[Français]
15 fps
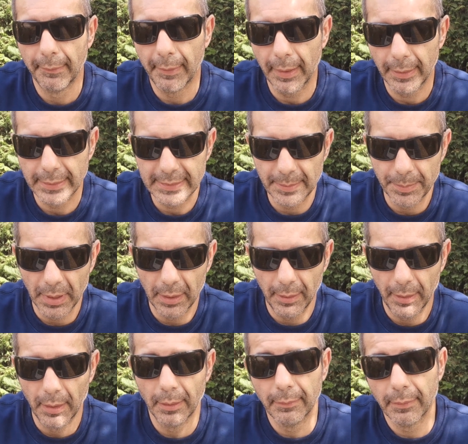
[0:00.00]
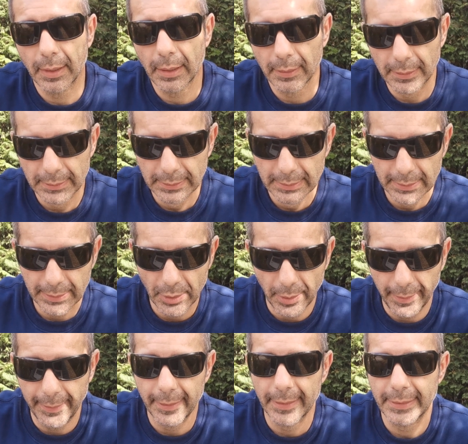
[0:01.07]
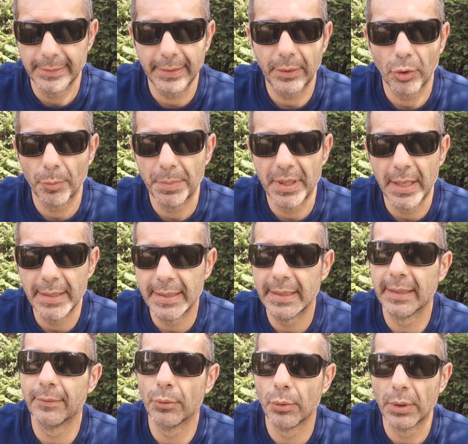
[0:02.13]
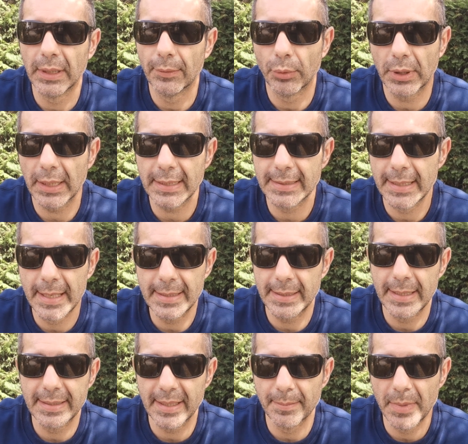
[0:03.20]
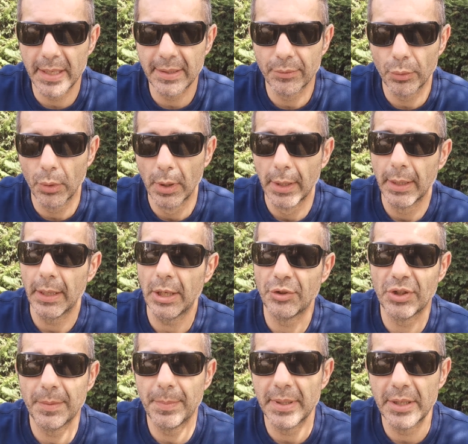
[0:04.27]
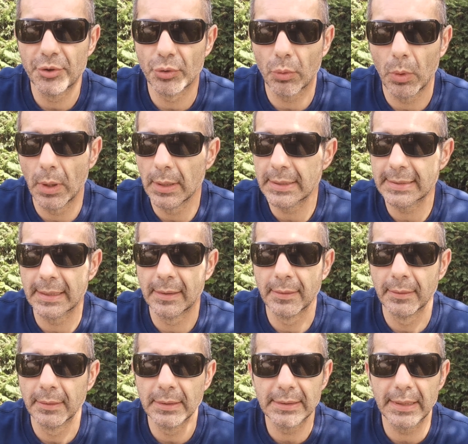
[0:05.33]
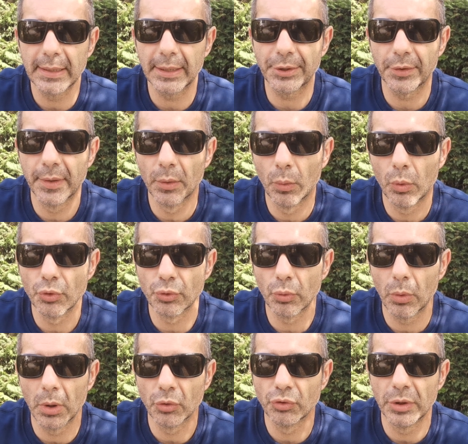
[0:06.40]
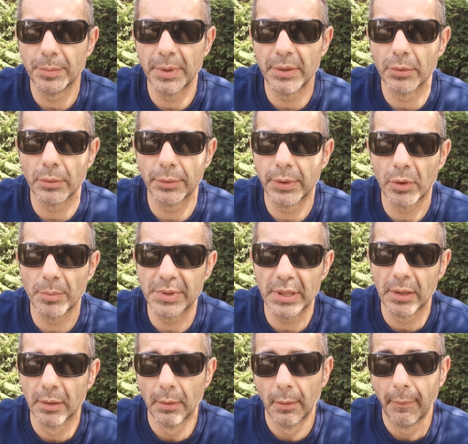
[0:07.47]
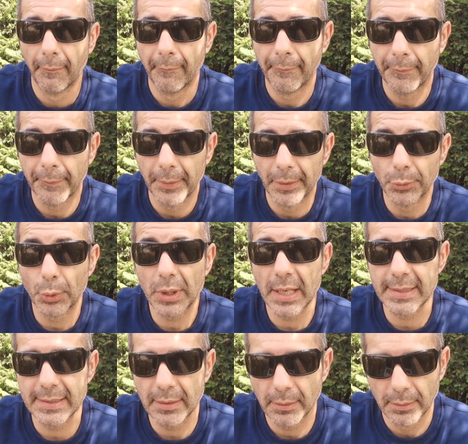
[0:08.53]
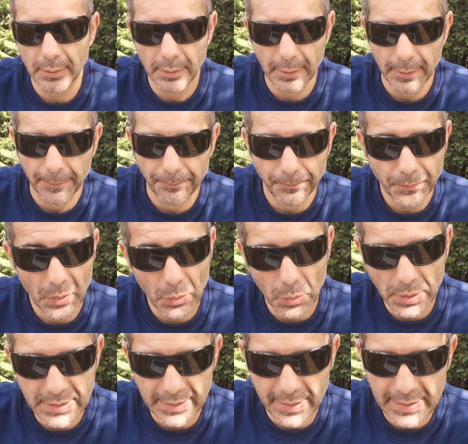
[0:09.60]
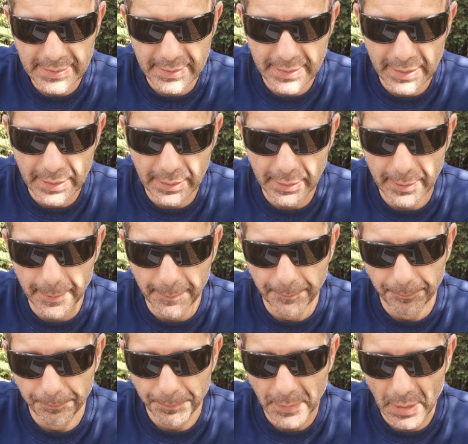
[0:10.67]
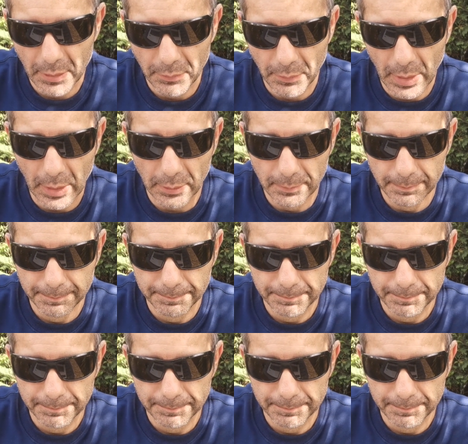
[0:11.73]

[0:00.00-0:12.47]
Voilà. C'est pas, voilà. c'est vrai que le pédalier, il en vaut, il en vaut 400, 500 balles, il vaut. Et je l'ai payé, je crois, 100, 180 euros, je crois, je l'ai payé une connerie comme ça. Tu vois, d'occasion. Hein. Donc, c'est vrai que c'était, voilà.